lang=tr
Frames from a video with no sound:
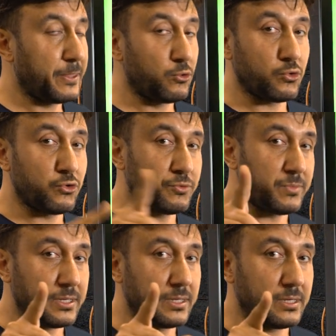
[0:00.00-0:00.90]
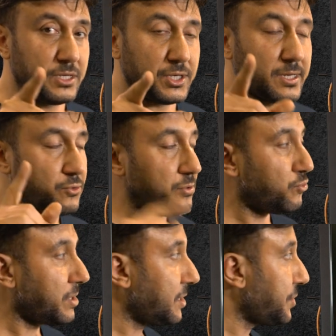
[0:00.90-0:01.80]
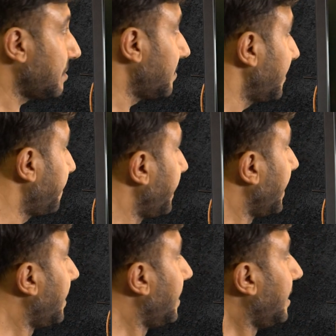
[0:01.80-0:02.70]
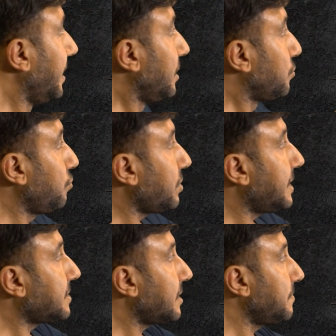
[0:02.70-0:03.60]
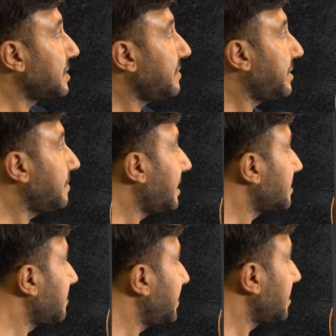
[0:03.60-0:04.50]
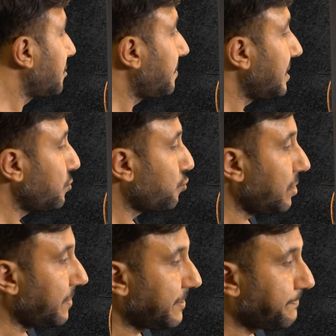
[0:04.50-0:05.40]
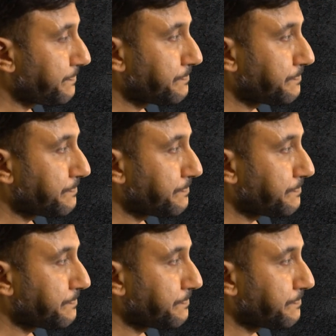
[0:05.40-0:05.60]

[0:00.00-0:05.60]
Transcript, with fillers: Yüz ölçümde e, İç Anadolu bunu karıştırmayın. Türkiye tarımında verim arttırma çalışmaları sulama.